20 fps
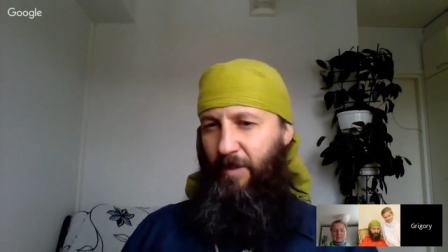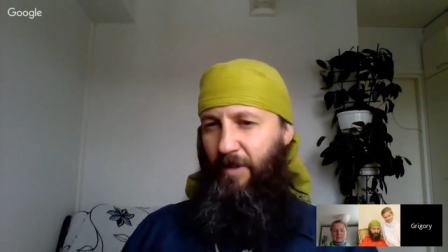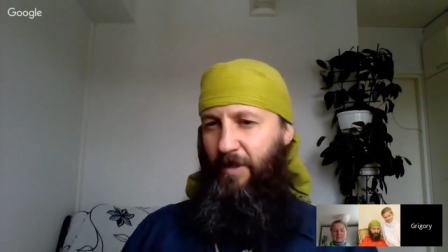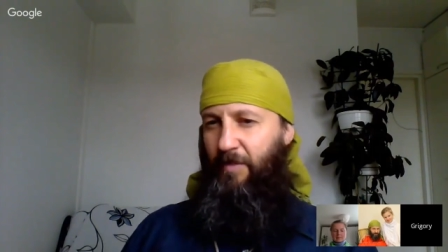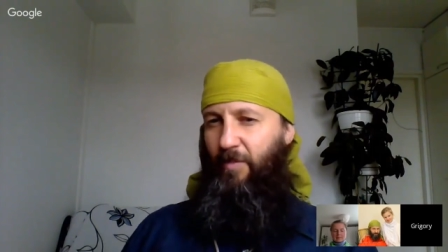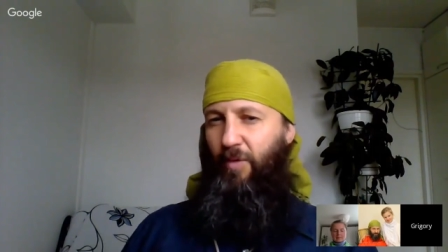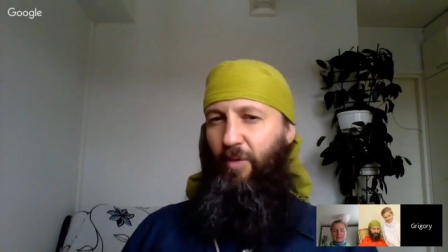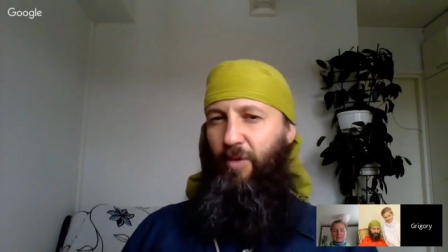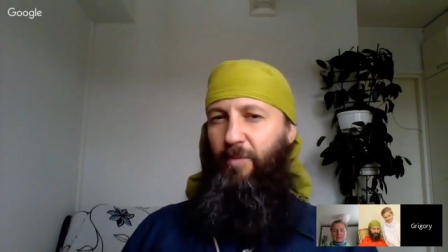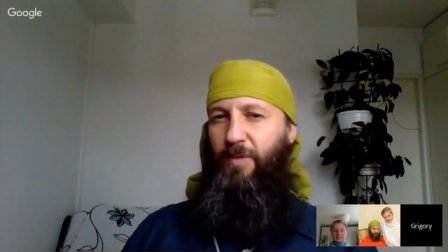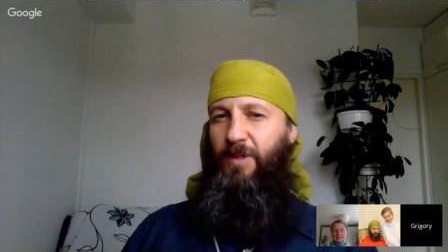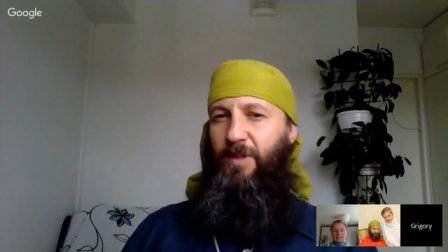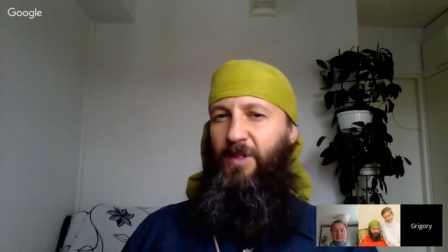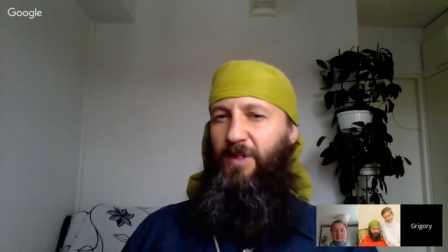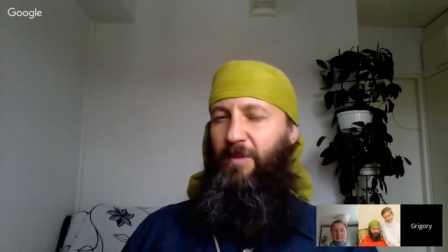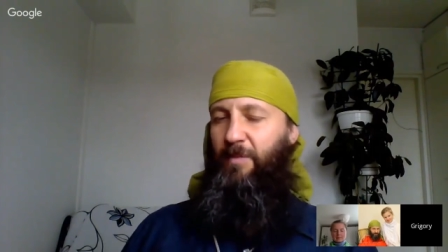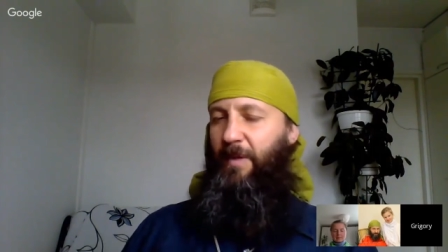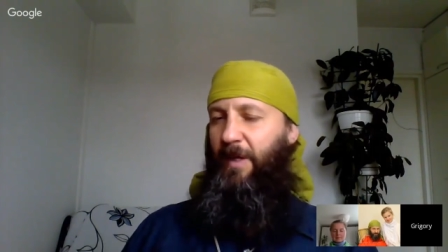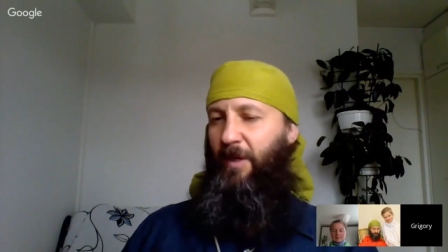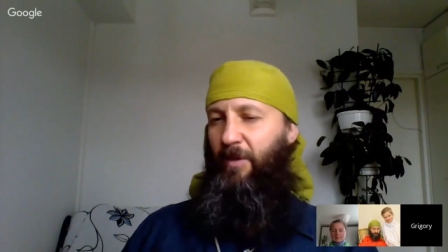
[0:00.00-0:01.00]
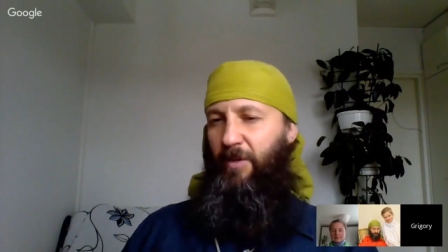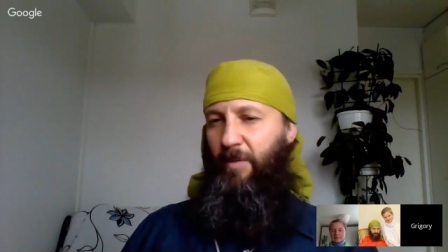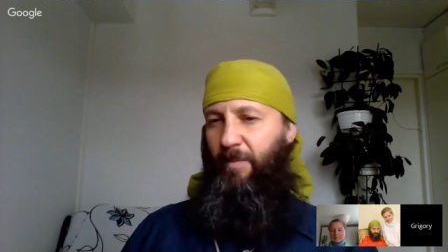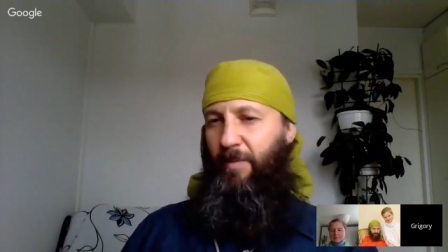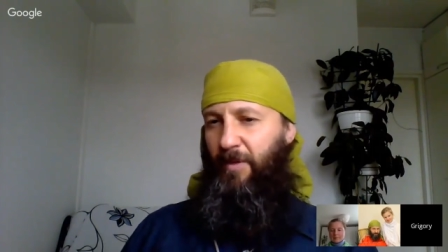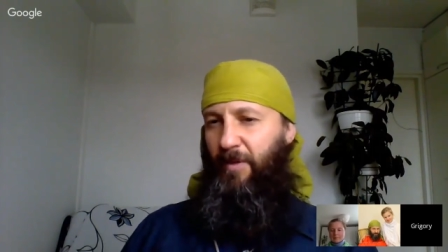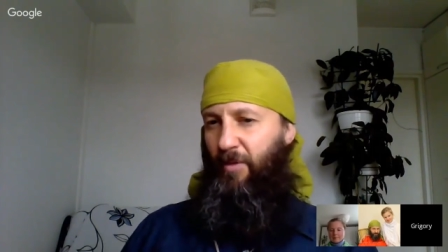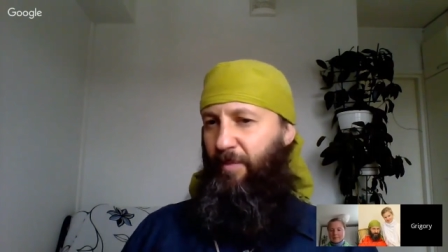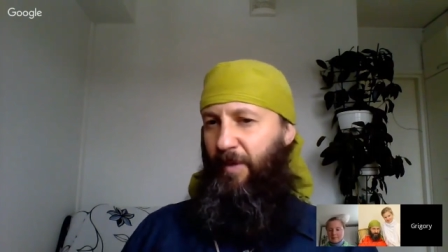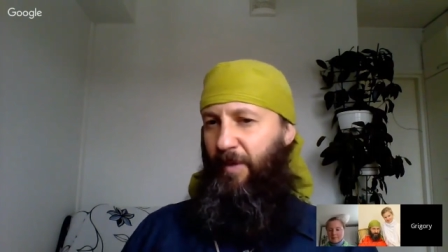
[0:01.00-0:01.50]
это могут быть и самолеты по
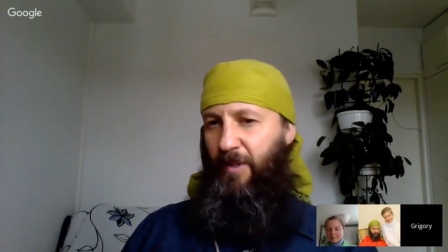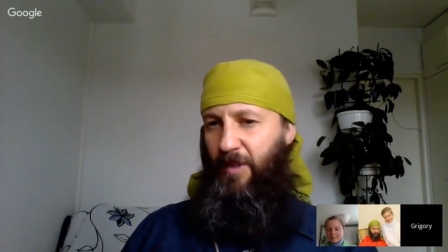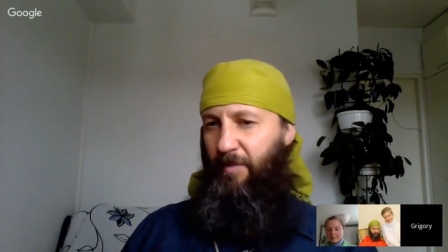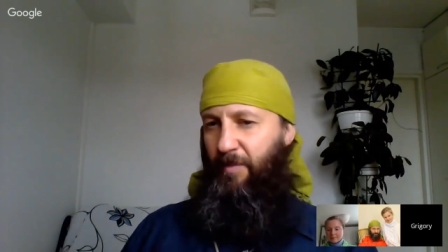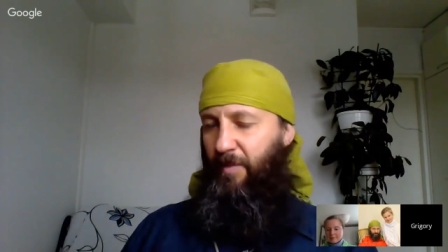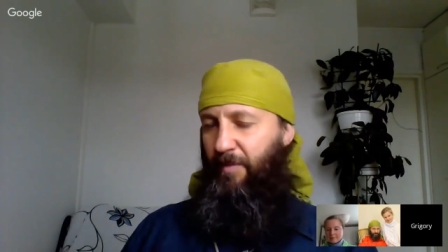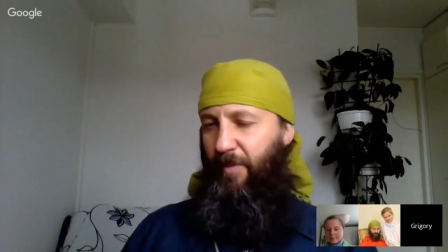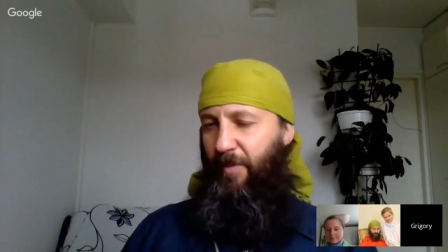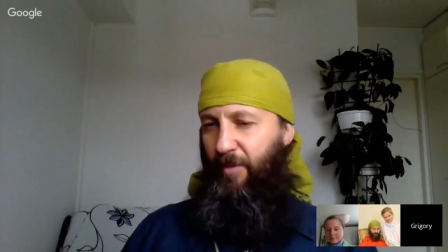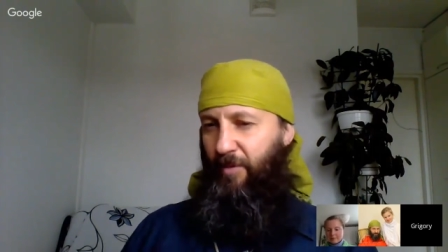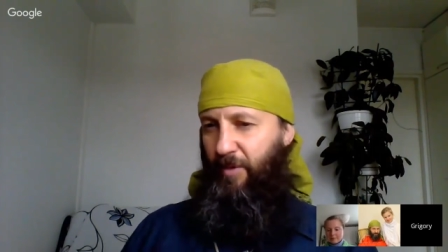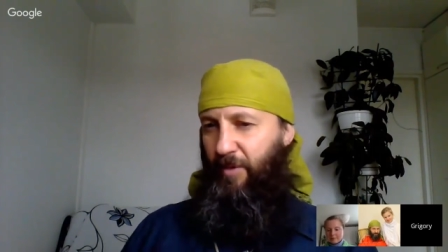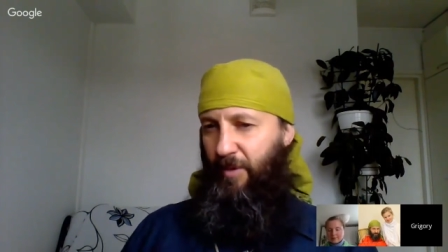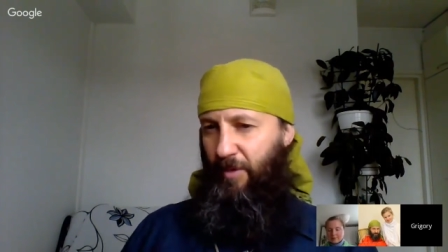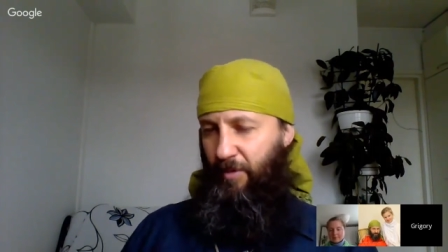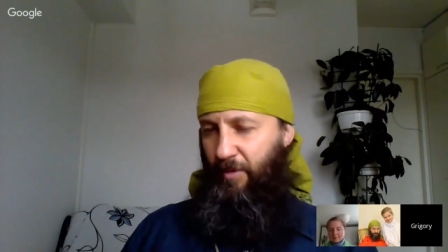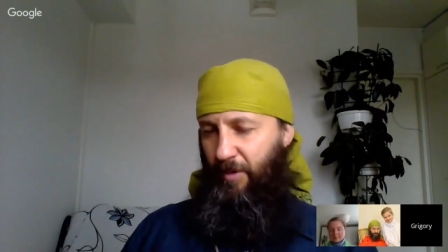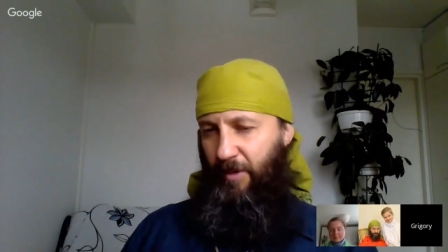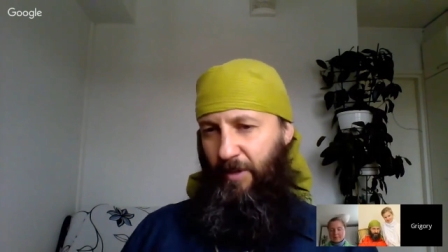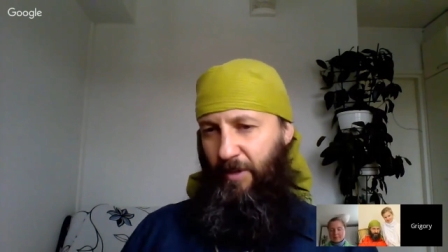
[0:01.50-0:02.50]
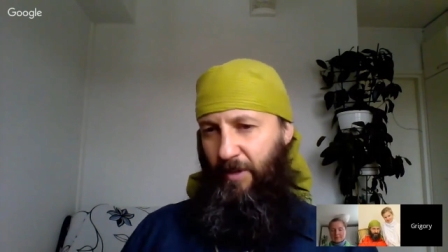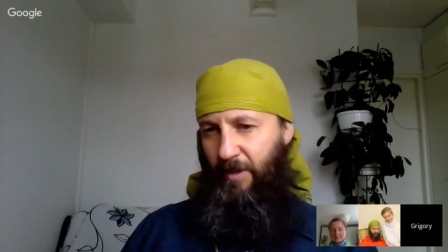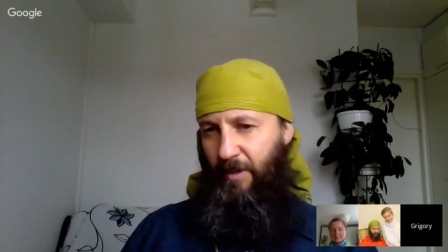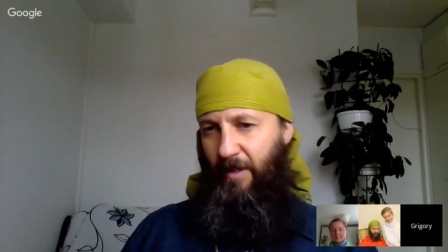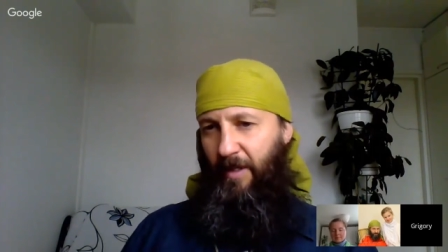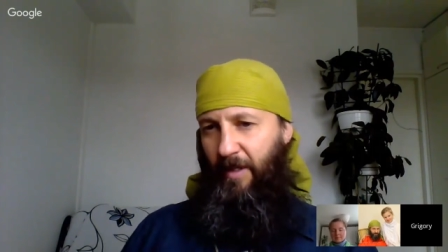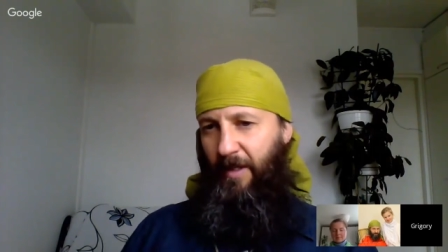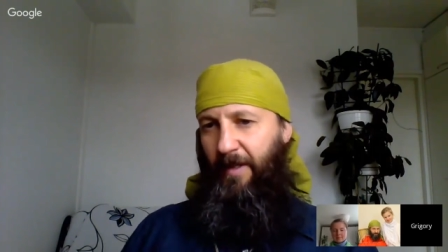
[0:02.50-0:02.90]
этому принципу могут строиться.